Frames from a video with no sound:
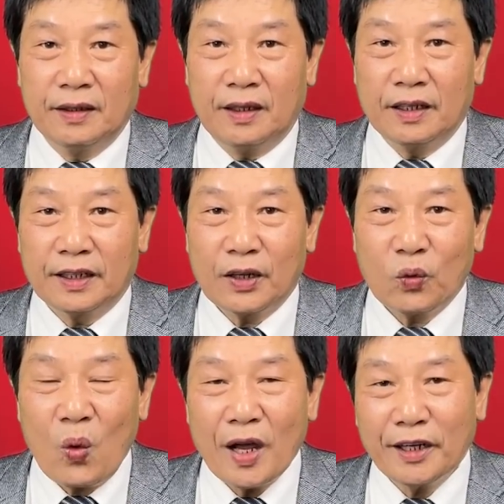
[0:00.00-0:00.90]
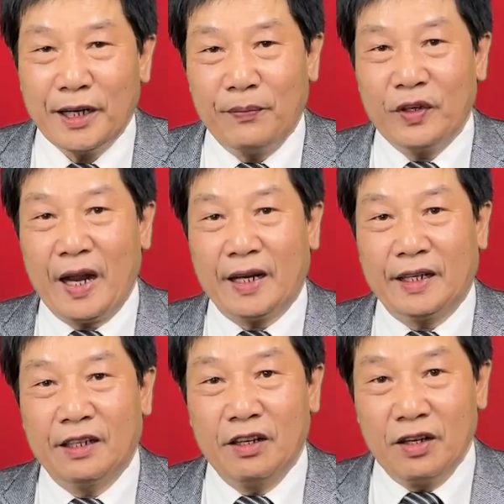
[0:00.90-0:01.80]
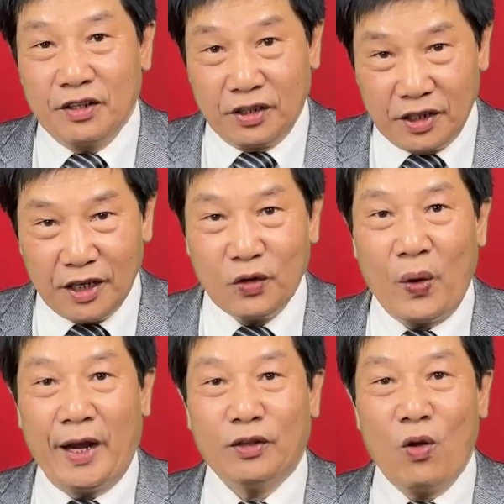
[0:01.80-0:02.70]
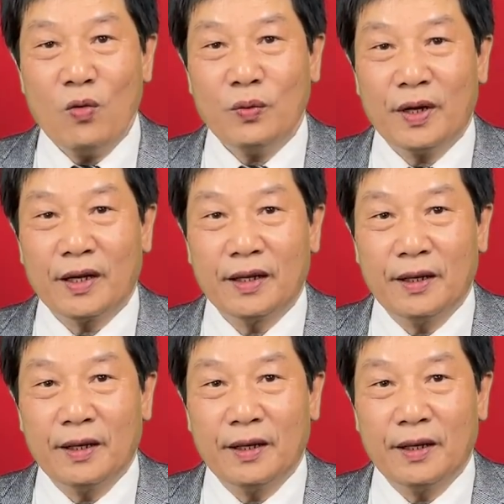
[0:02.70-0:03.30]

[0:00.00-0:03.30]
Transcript: thì người ta quan niệm rằng sức khỏe tốt này